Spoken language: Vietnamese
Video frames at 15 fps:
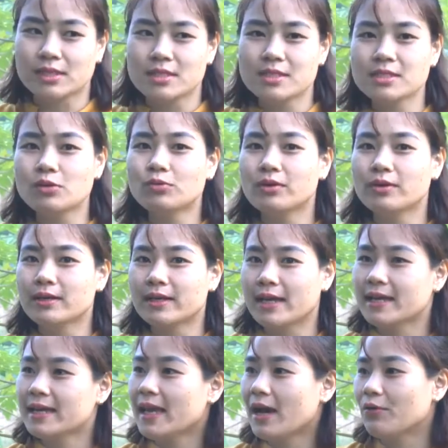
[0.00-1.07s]
xong rồi cái
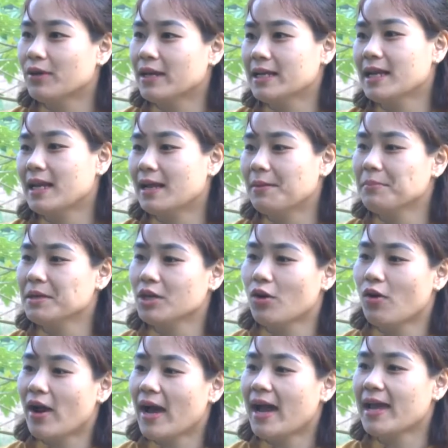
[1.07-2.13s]
kẹo đấy là làm mình có
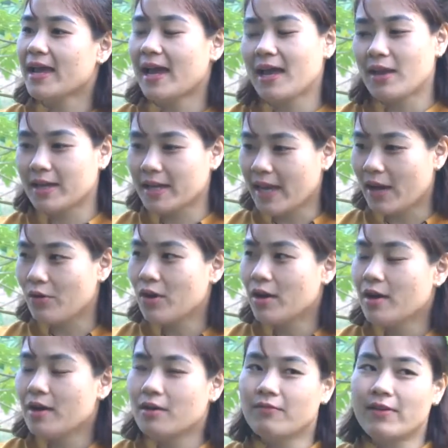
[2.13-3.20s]
hai hai loại kẹo
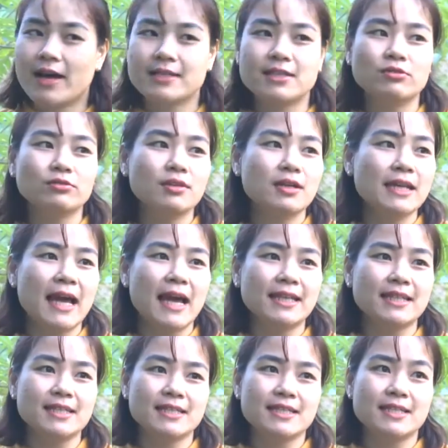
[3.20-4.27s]
và trong tương lai
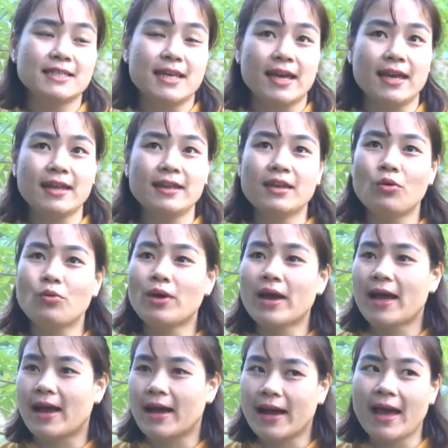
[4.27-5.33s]
thì chị sẽ nấu
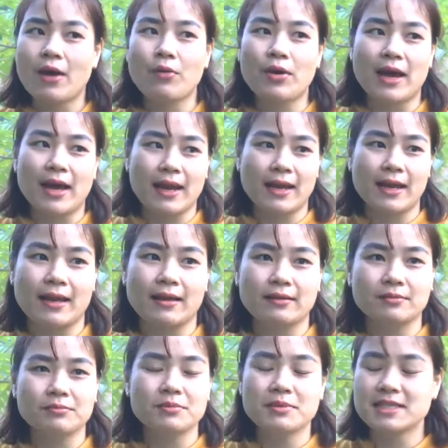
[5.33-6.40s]
cả cao cả
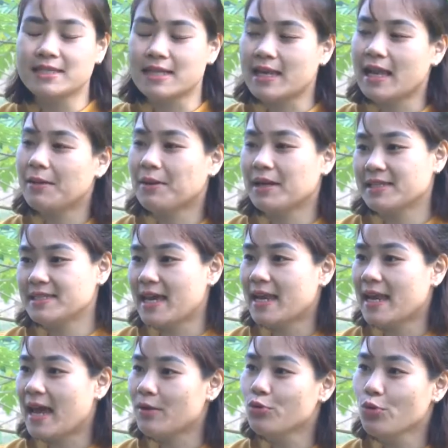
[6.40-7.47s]
mình sẽ làm cả trà
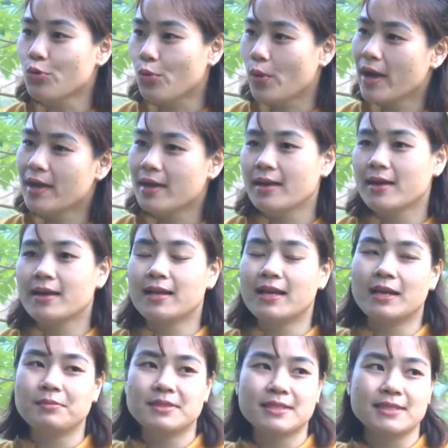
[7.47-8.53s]
lá đu đủ ấy
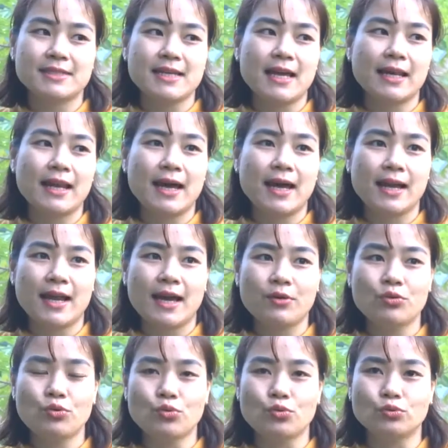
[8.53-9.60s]
làm chỉ trà lá lá đu
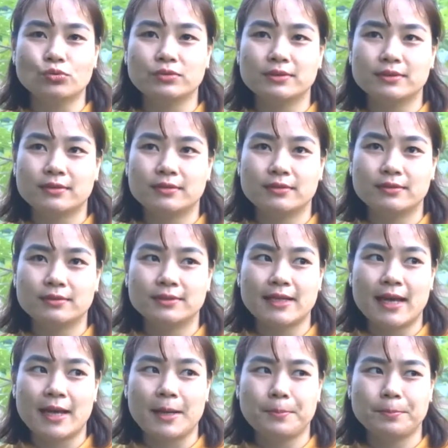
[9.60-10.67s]
đủ
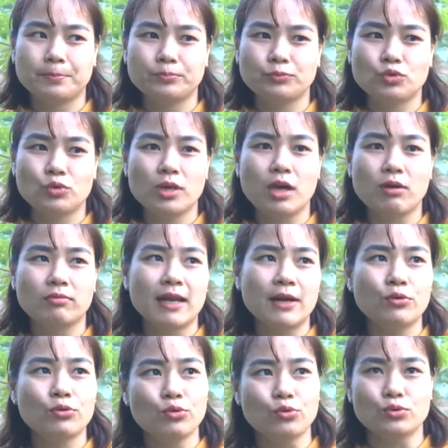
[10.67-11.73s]
trà túi lọc lá
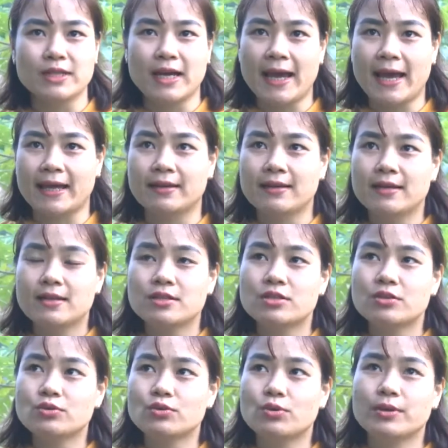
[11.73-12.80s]
đu đủ chẳng hạn
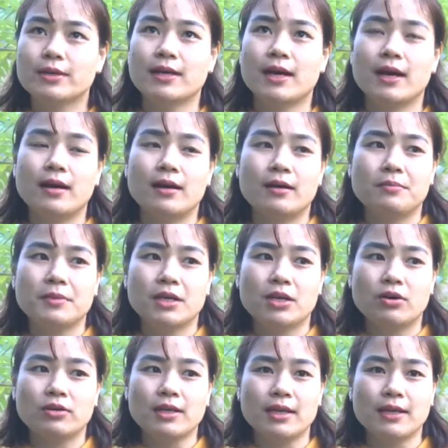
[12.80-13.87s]
xong rồi ờ, mình
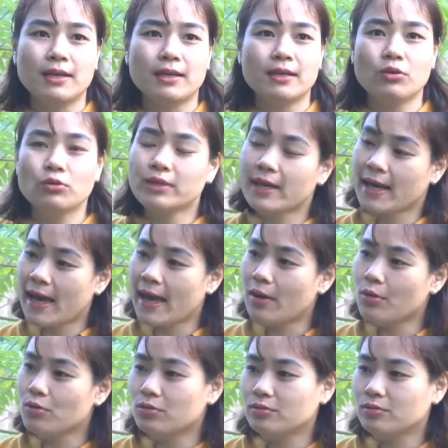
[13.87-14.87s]
có thể nấu thành cao